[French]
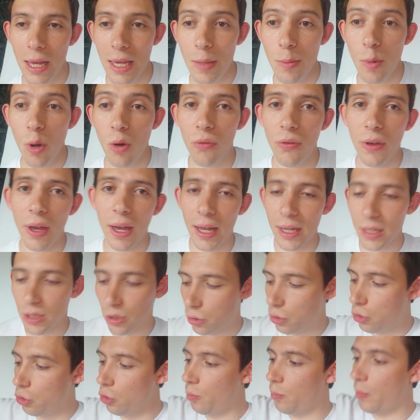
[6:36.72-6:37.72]
Il m'a offert un
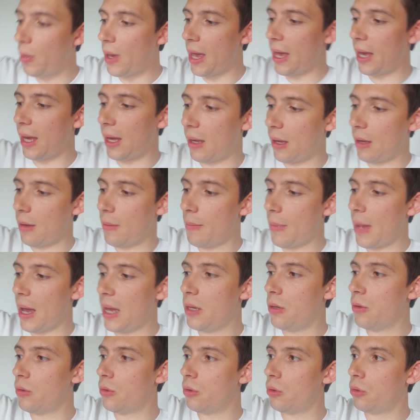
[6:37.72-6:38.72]
super
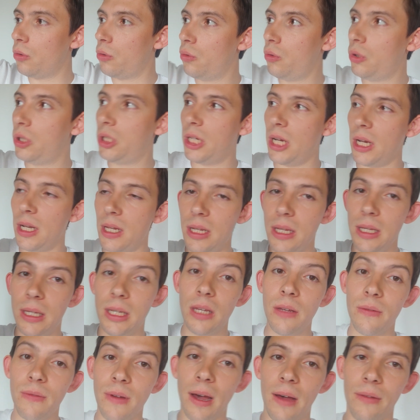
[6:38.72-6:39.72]
maillot d'Uccelli
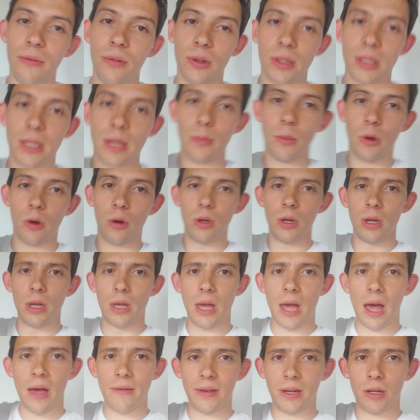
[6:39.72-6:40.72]
qui va forcément
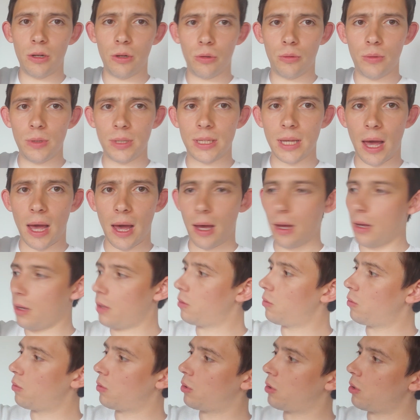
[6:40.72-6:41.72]
avec le cuissard.
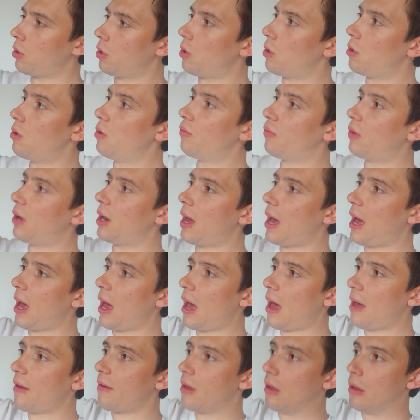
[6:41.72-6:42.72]
Donc, euh, le
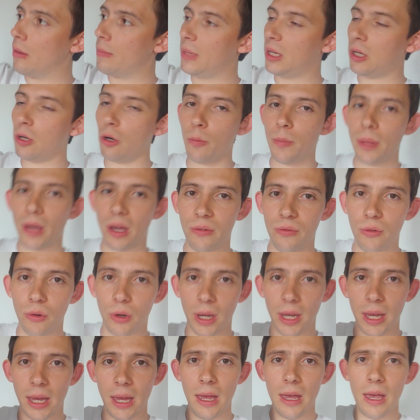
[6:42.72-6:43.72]
voilà, euh, micro
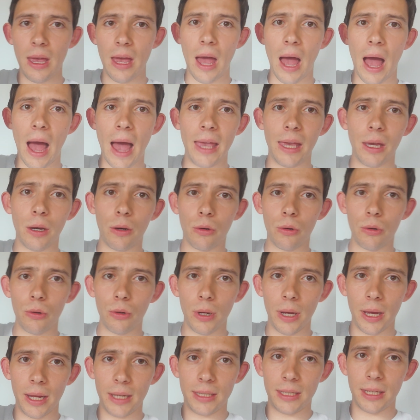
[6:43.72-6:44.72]
perforé,
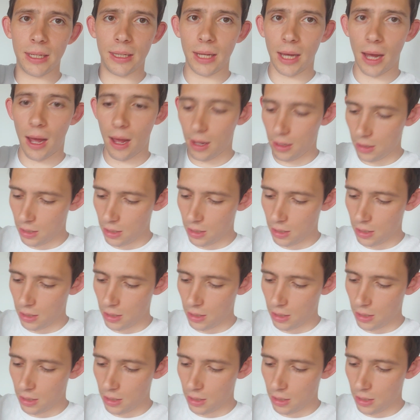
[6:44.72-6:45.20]
aéro, etc.